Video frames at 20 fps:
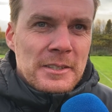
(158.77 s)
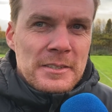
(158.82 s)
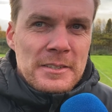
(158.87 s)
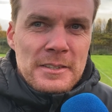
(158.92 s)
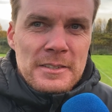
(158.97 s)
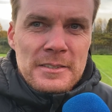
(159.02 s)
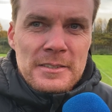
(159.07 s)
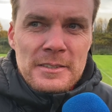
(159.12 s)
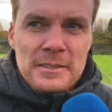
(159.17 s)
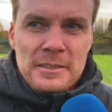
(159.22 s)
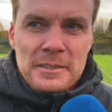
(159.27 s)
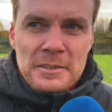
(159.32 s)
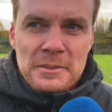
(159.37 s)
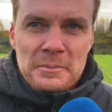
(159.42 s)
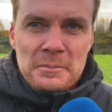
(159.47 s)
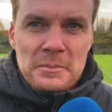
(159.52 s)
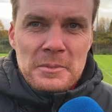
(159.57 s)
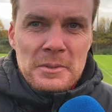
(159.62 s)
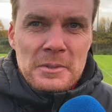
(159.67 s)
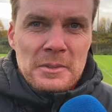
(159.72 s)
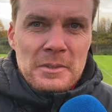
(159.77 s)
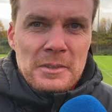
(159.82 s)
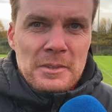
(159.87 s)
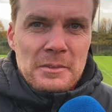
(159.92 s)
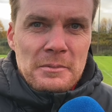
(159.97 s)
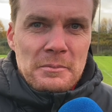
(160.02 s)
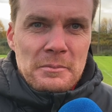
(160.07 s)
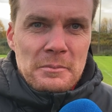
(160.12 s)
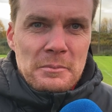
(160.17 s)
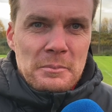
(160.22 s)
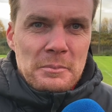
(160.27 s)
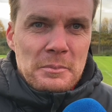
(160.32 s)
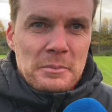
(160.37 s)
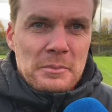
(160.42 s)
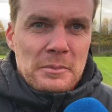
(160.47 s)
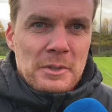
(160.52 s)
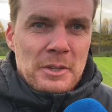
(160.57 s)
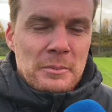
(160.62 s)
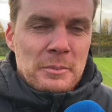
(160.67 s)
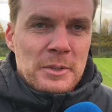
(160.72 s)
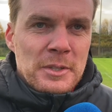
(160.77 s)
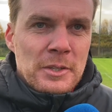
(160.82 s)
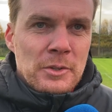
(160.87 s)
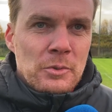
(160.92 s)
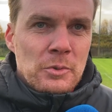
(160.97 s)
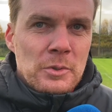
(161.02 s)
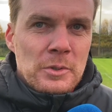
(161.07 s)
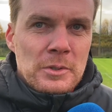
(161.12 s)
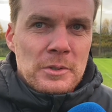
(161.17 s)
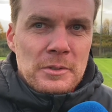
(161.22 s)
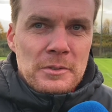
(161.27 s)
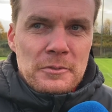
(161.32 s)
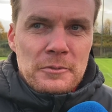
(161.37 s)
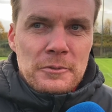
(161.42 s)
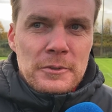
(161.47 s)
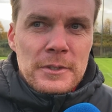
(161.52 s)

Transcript: dass das ähm, ja, mit der 0-4,